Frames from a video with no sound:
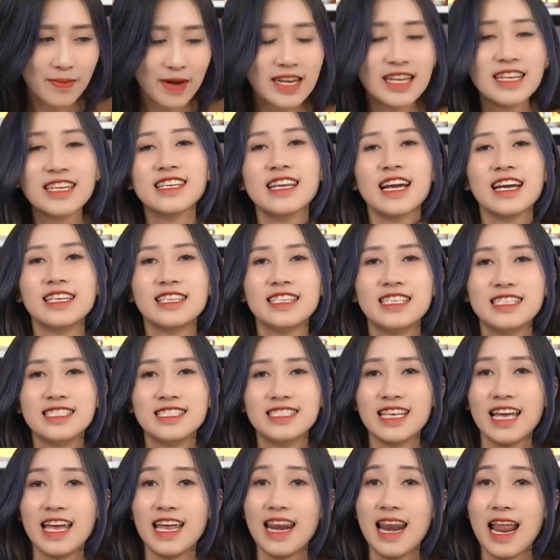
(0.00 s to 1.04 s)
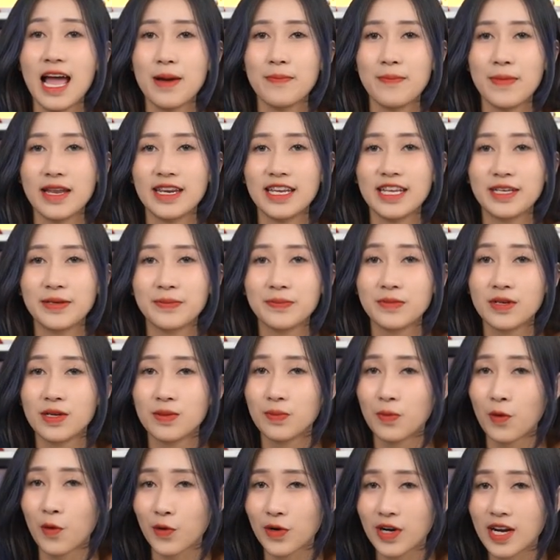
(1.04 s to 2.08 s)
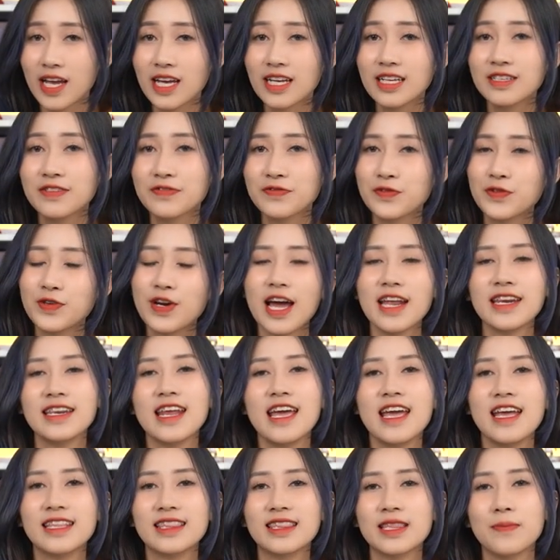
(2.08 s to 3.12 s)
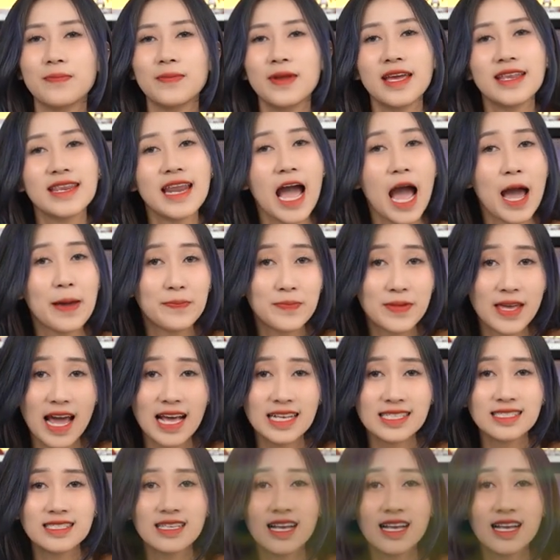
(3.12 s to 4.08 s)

Màn hình này thì sẽ là màn hình 14 inch Full HD tấm nền IPS,